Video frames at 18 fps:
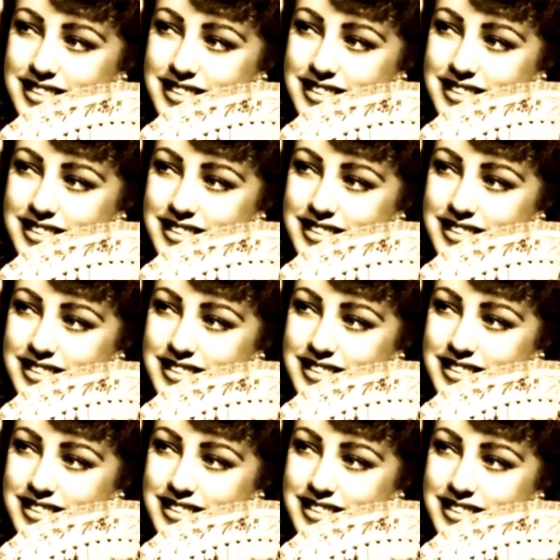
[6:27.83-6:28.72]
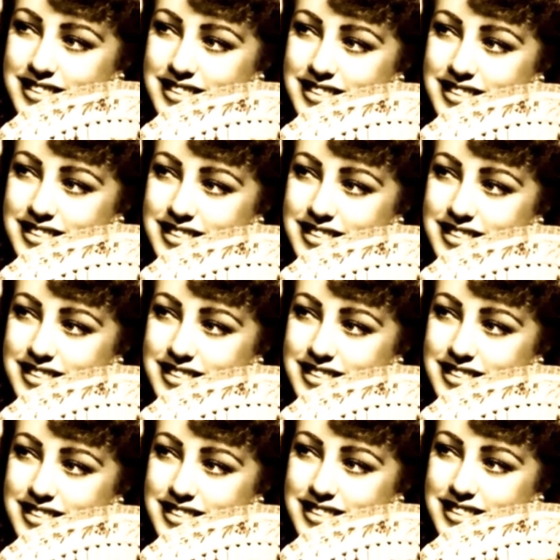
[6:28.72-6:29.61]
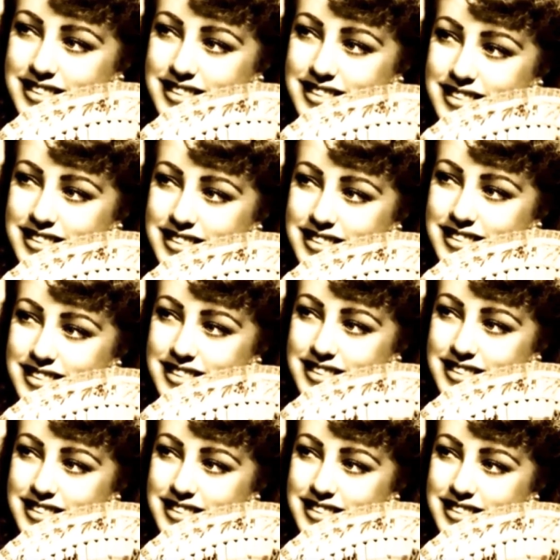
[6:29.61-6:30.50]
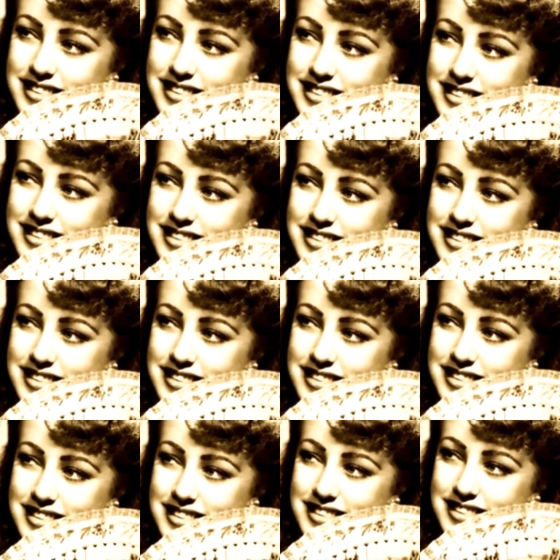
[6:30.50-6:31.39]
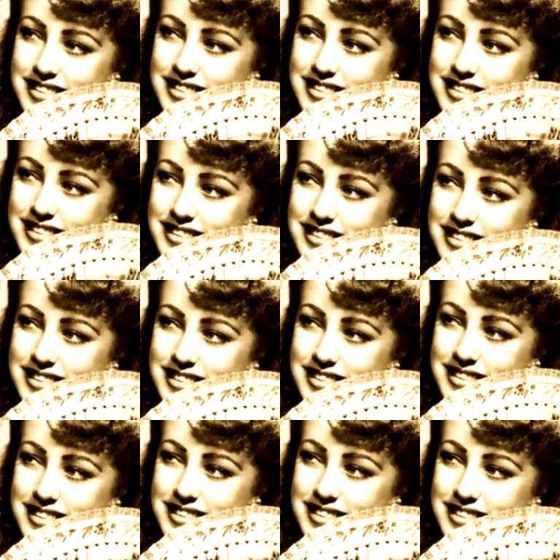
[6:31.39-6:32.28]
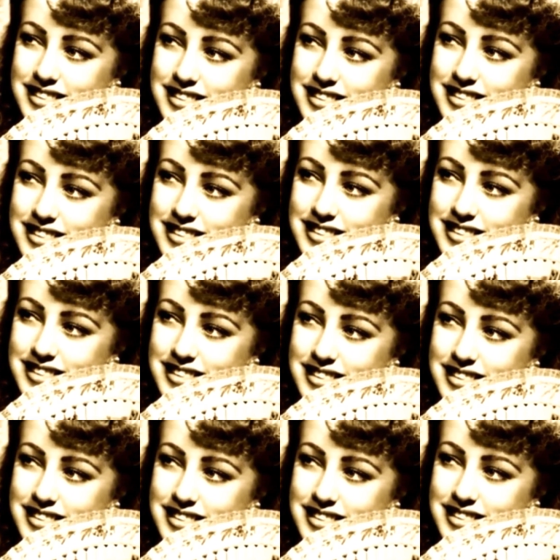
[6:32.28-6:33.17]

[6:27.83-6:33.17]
en público. A los 13 años de edad, interpretando el tango,